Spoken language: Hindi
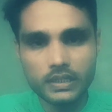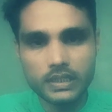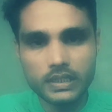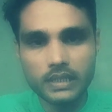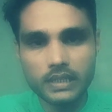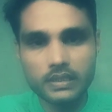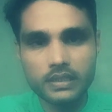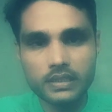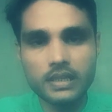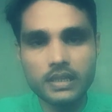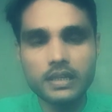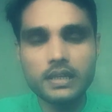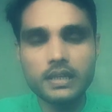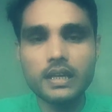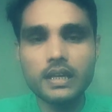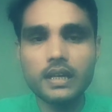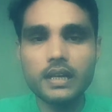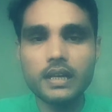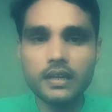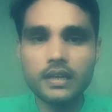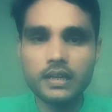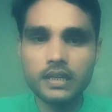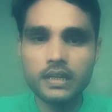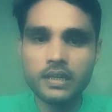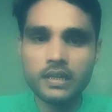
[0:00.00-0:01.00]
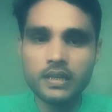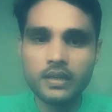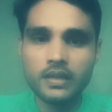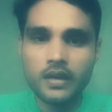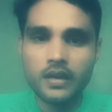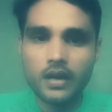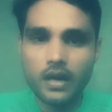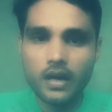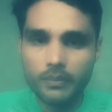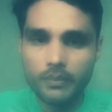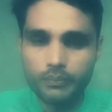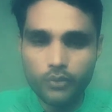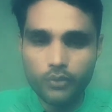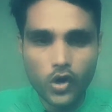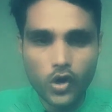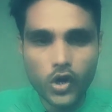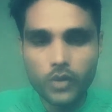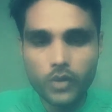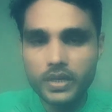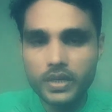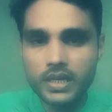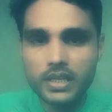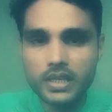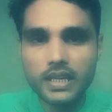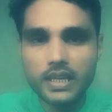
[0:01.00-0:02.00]
स्ट्रक्चर क्या है और
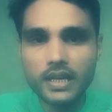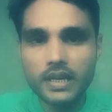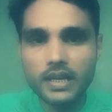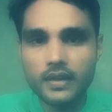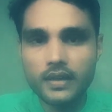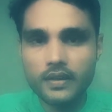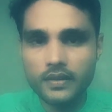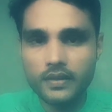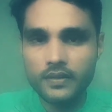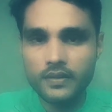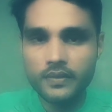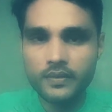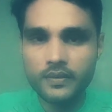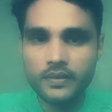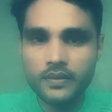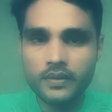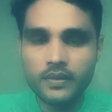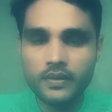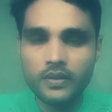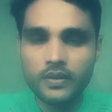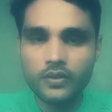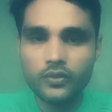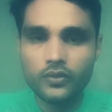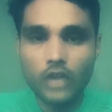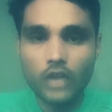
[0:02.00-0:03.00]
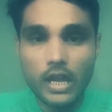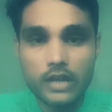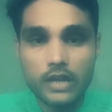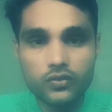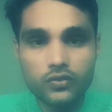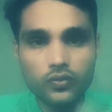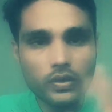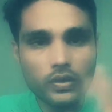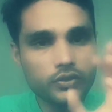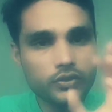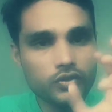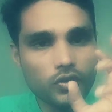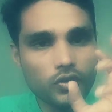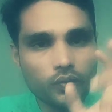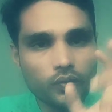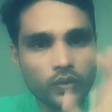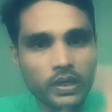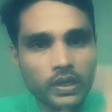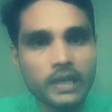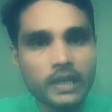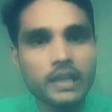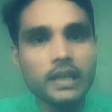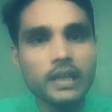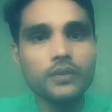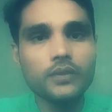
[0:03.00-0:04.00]
फॉर्मेट क्या है एक्चुअल जो
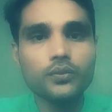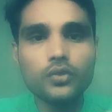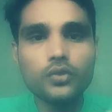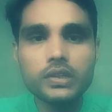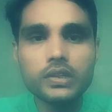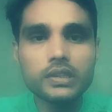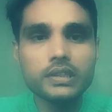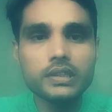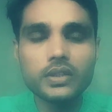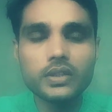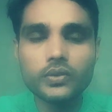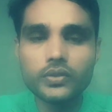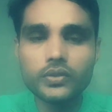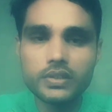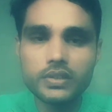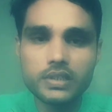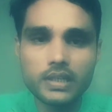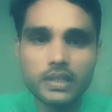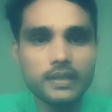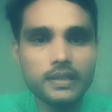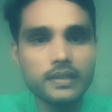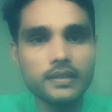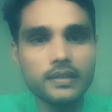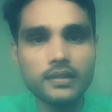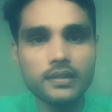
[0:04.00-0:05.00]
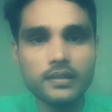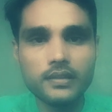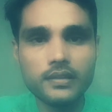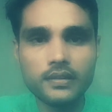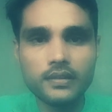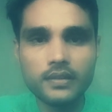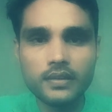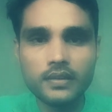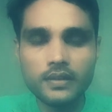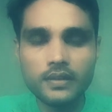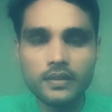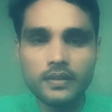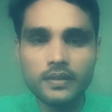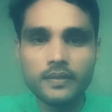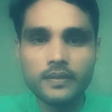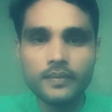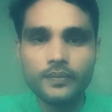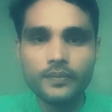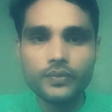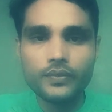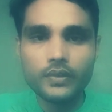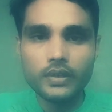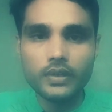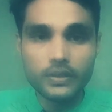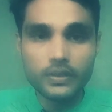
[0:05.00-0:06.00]
वर्ड हैं वो कितने होने चाहिए
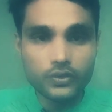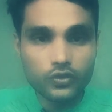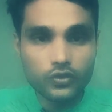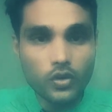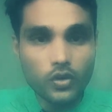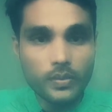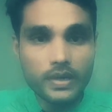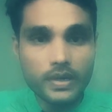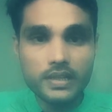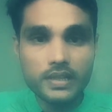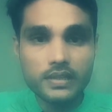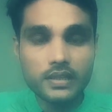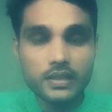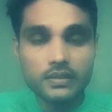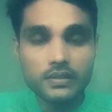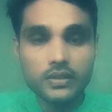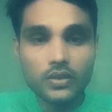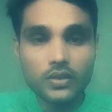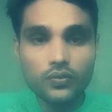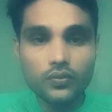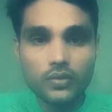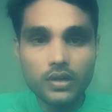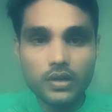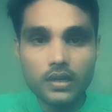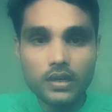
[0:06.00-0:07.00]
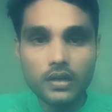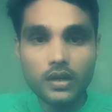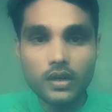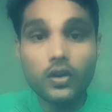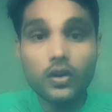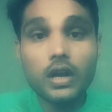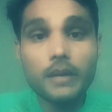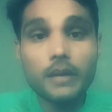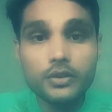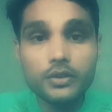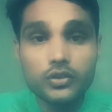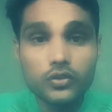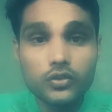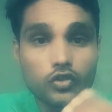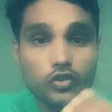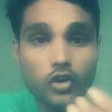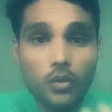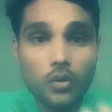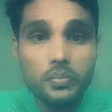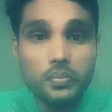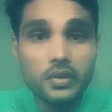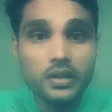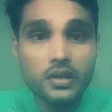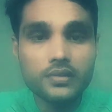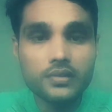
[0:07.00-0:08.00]
इसको मैं डिस्कस करूंगा और आपने जो
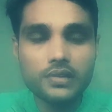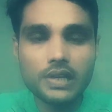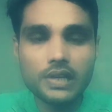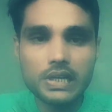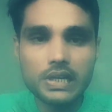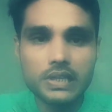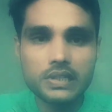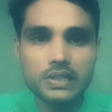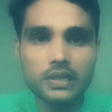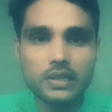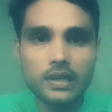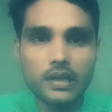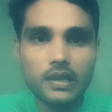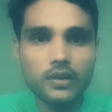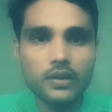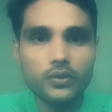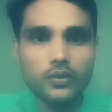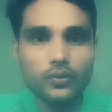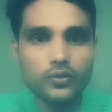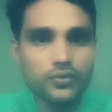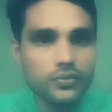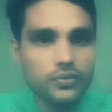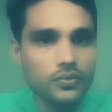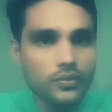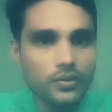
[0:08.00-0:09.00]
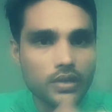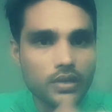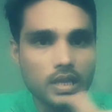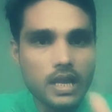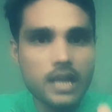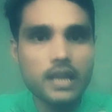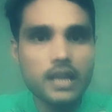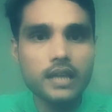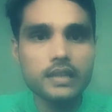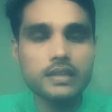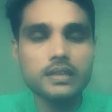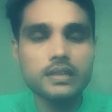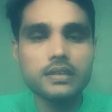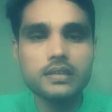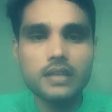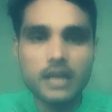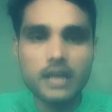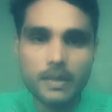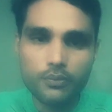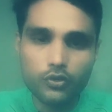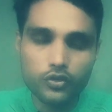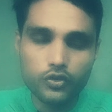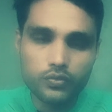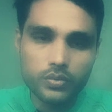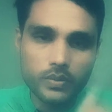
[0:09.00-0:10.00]
टॉपिक सेलेक्ट किया है उसको क्या क्या चीज़ें
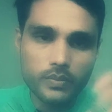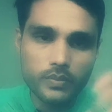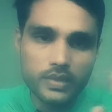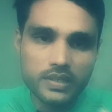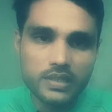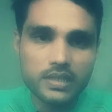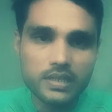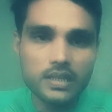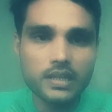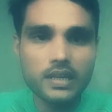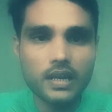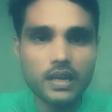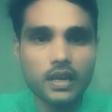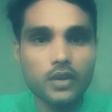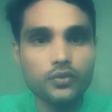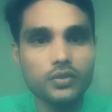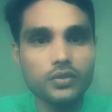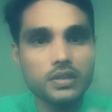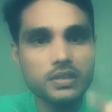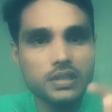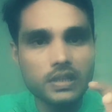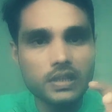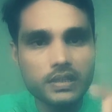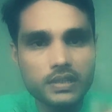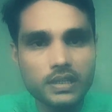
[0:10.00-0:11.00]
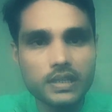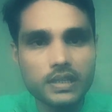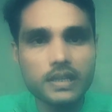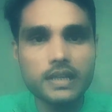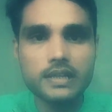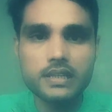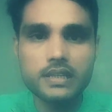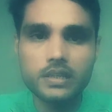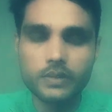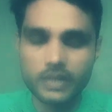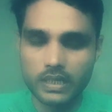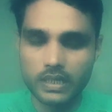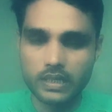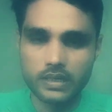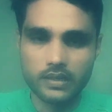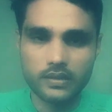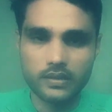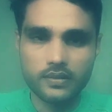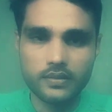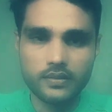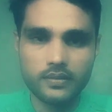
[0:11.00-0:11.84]
आपको उसमें मेंशन करना उसका स्ट्रक्चर कैसे बनाना